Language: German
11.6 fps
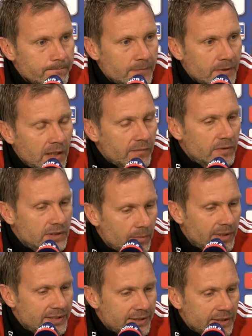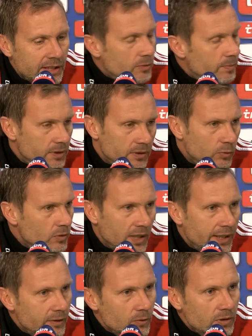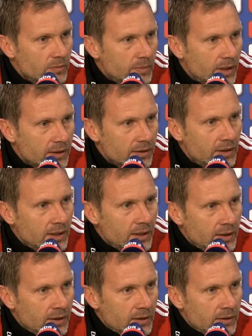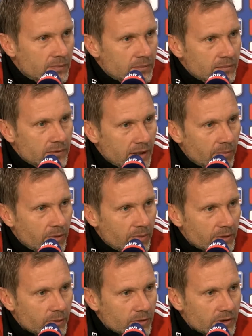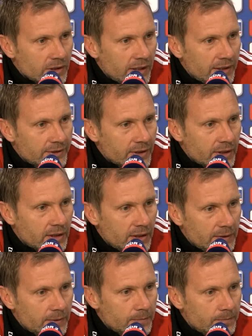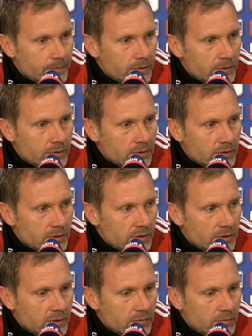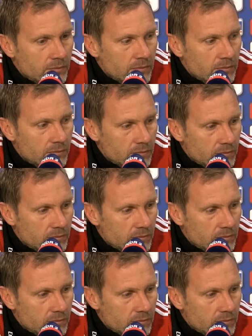Er hat, wie gesagt, im letzten Testspiel einen guten Eindruck gemacht. Wir haben aber noch eine Trainingseinheit und ähm,